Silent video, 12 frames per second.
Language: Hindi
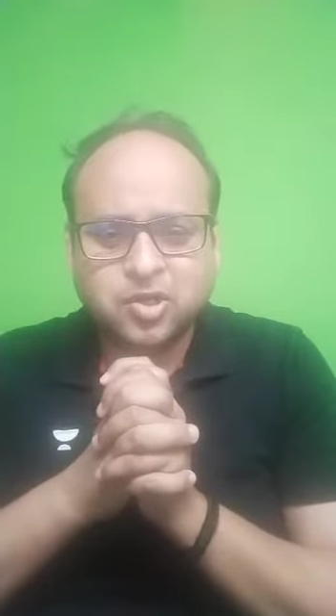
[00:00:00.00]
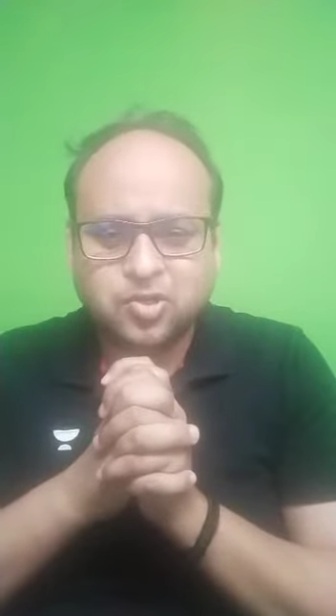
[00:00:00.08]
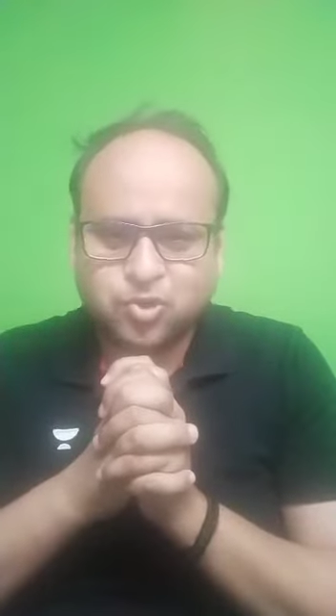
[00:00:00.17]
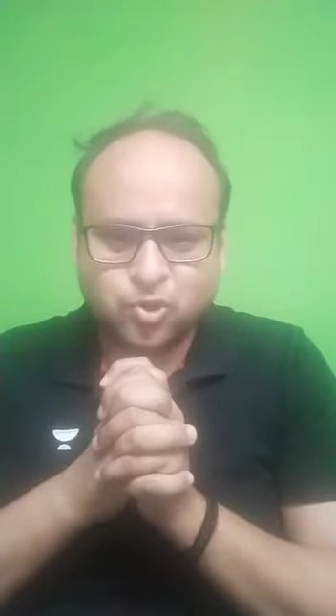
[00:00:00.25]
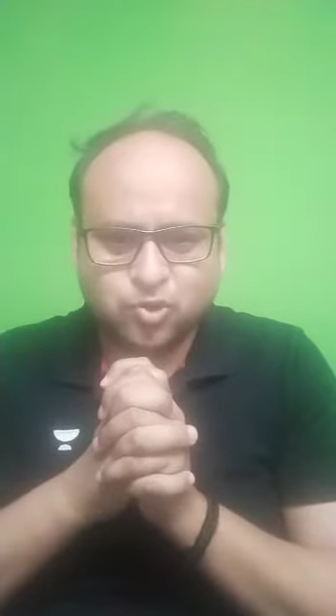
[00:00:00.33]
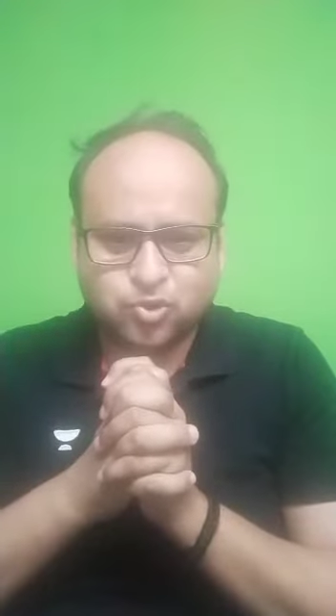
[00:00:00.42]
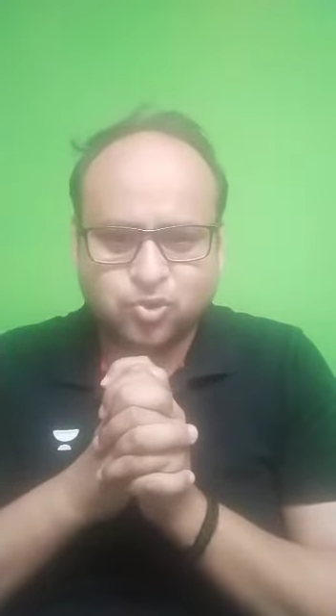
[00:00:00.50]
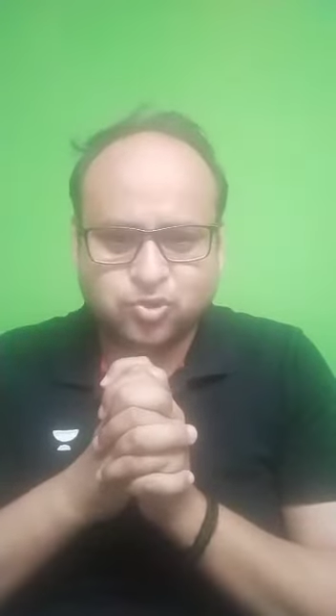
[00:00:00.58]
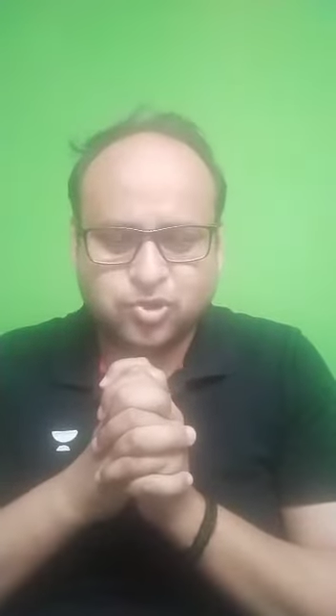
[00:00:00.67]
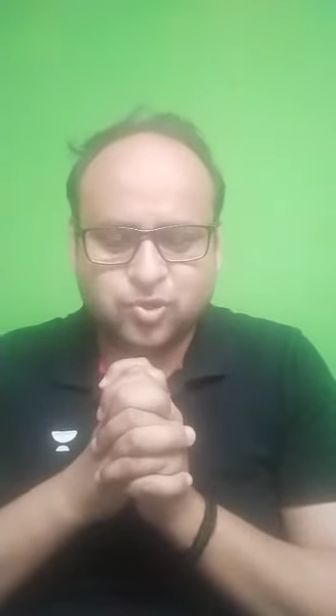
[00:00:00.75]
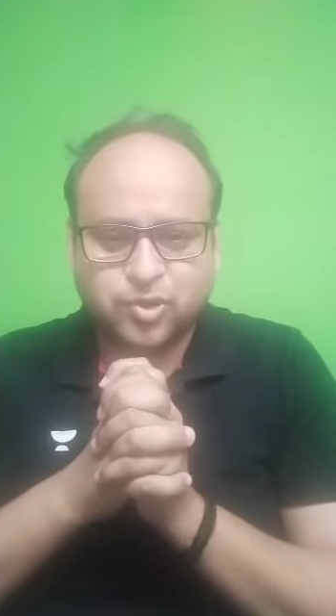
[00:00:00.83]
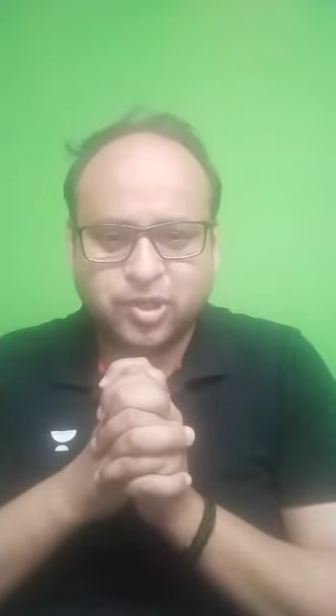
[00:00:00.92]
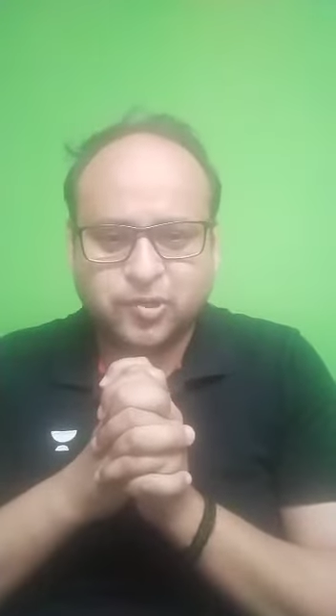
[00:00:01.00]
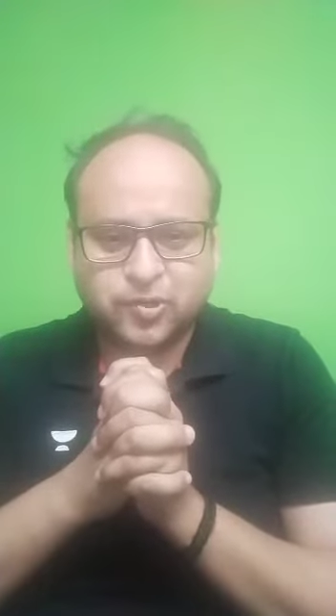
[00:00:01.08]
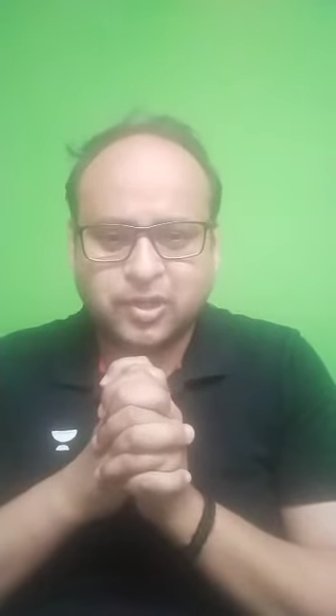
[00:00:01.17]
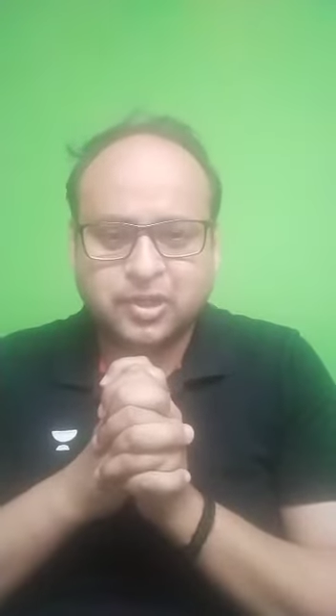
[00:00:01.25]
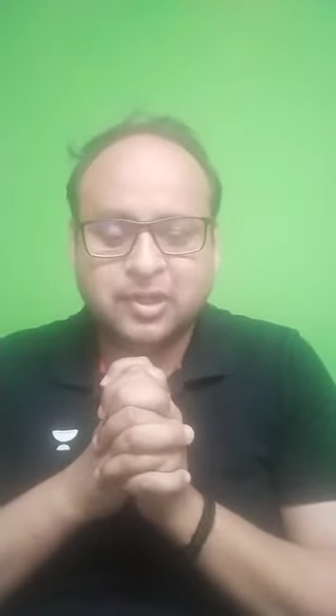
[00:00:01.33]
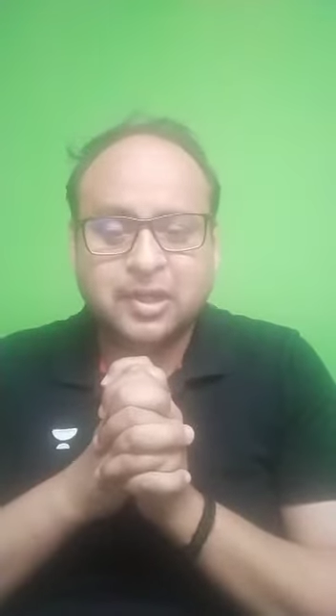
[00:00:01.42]
जोरों शोरों से हो रही
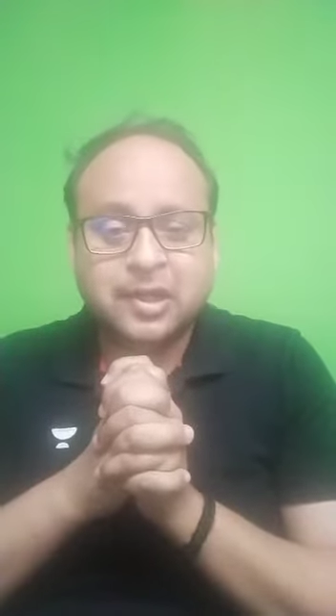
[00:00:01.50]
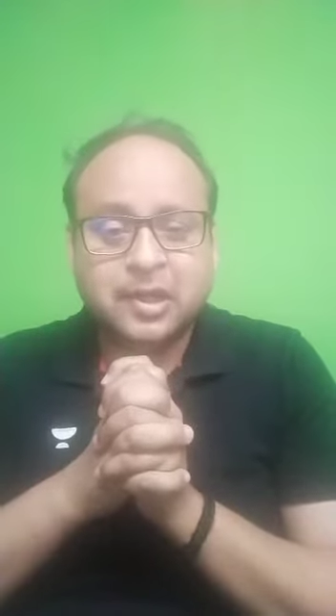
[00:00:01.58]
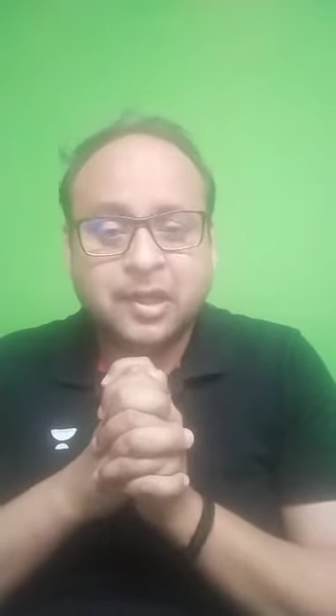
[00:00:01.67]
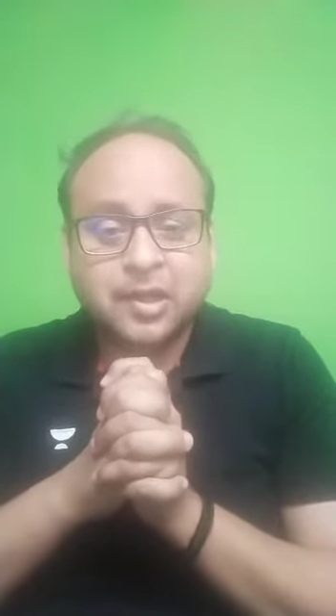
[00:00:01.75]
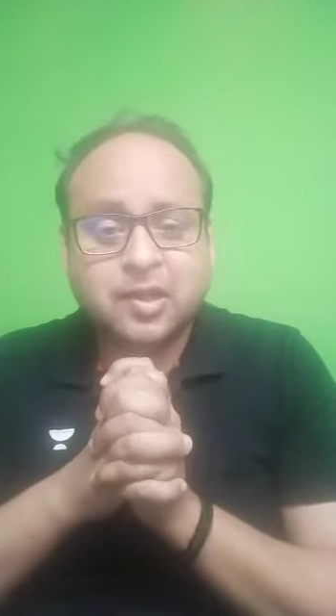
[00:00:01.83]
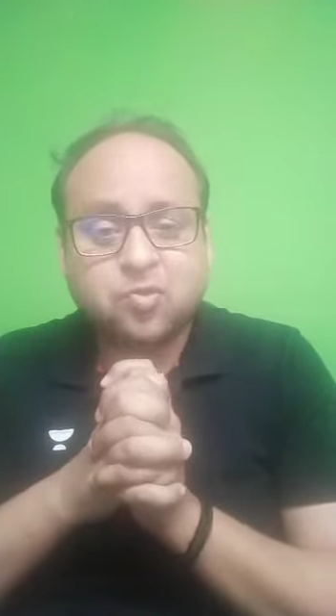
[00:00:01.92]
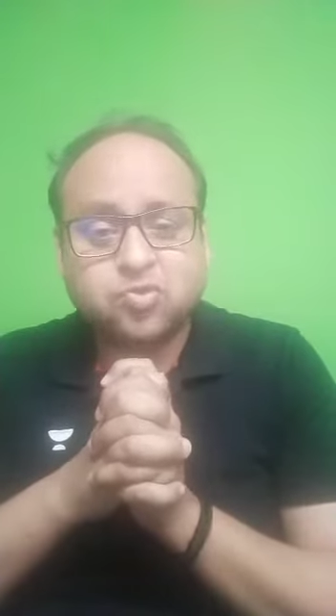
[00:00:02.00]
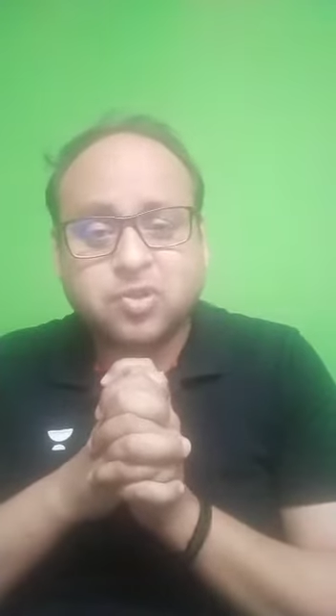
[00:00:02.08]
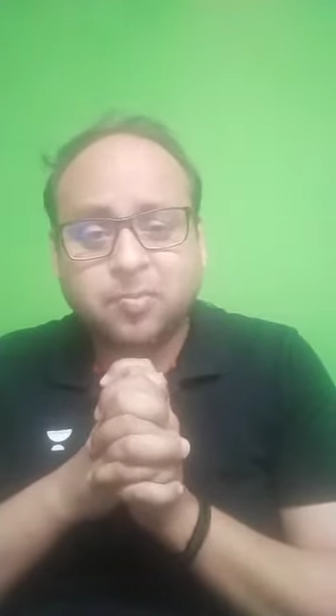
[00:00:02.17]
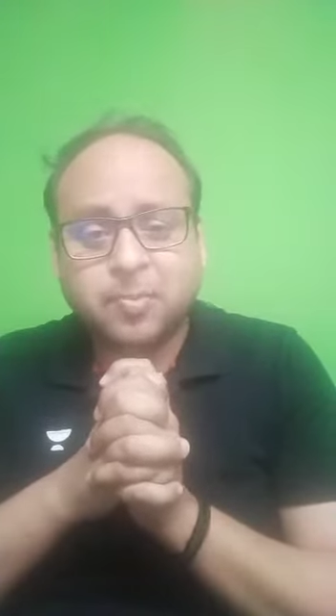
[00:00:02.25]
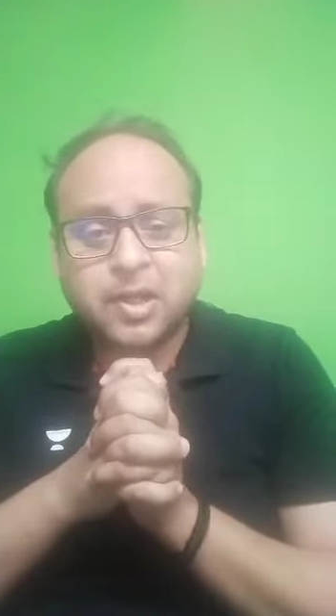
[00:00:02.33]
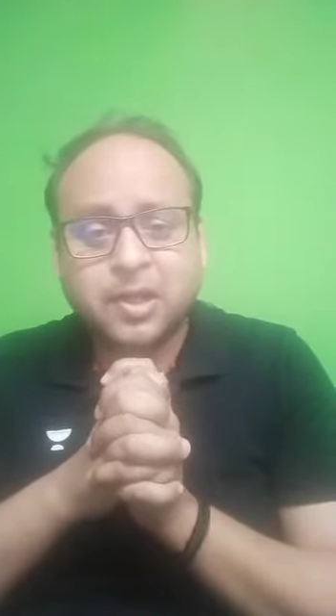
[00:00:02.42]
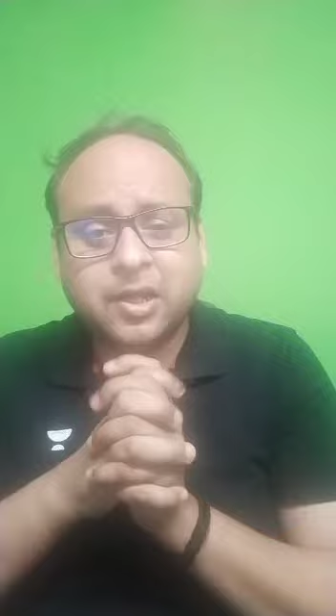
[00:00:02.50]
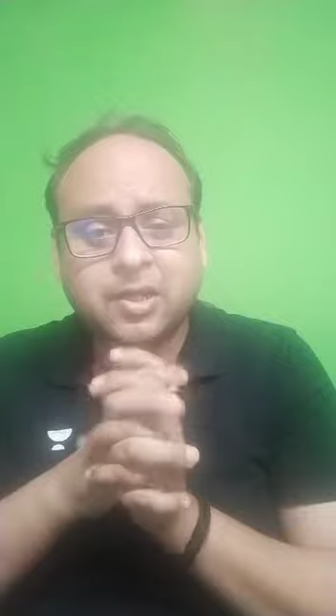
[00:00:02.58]
होगी लेकिन क्या उसके पहले एक